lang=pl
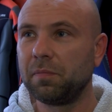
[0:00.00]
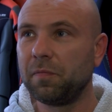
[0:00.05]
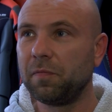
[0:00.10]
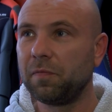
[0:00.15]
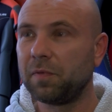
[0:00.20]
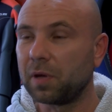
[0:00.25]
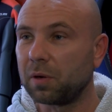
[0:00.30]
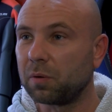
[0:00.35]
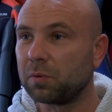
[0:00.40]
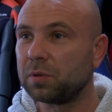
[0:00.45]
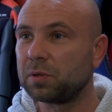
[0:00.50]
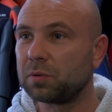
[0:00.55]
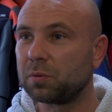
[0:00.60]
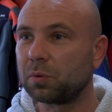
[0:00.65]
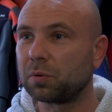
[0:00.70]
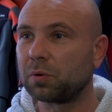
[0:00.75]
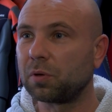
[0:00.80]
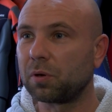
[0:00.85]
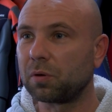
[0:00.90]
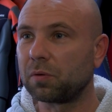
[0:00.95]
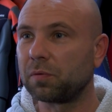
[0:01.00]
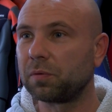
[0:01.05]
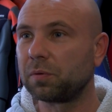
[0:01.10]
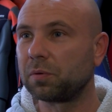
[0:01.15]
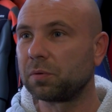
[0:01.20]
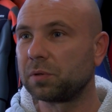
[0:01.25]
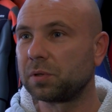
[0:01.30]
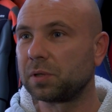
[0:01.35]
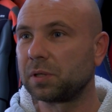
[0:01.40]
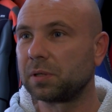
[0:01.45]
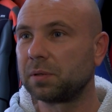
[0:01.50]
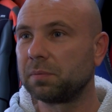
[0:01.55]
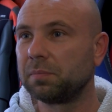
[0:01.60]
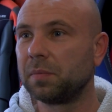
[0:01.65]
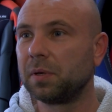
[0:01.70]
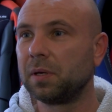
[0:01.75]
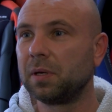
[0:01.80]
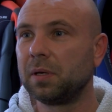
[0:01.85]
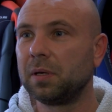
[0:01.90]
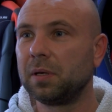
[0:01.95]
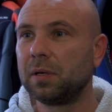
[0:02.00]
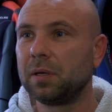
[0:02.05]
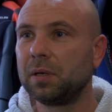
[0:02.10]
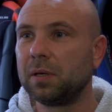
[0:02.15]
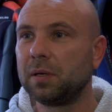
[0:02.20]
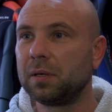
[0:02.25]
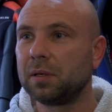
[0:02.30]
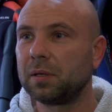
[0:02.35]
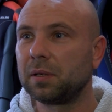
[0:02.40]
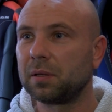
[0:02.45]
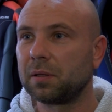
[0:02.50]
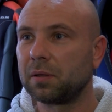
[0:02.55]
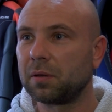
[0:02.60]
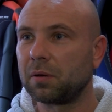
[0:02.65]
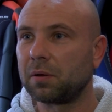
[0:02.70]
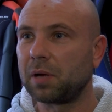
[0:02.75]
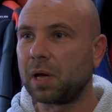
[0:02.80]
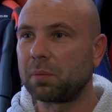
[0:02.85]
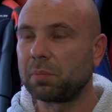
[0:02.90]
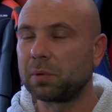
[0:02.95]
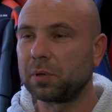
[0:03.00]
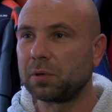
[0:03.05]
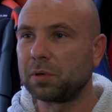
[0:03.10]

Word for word: wielu instruktorów, którzy no jakby